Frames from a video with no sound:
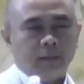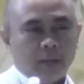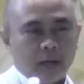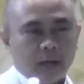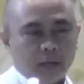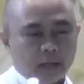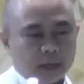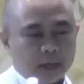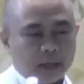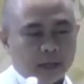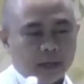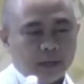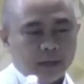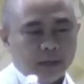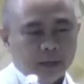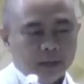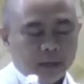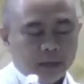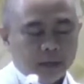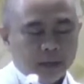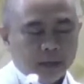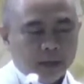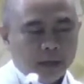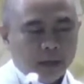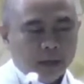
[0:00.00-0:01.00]
Maka
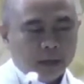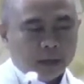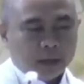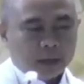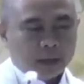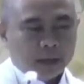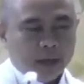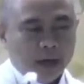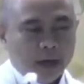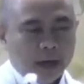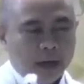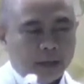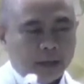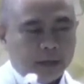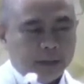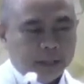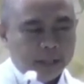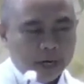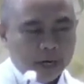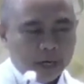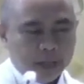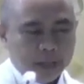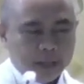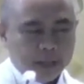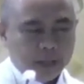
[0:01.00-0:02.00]

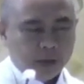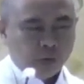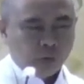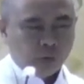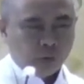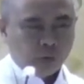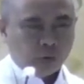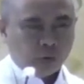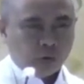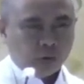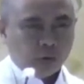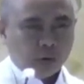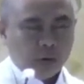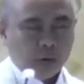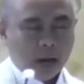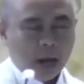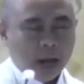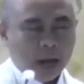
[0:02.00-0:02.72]
kehadiran Yesus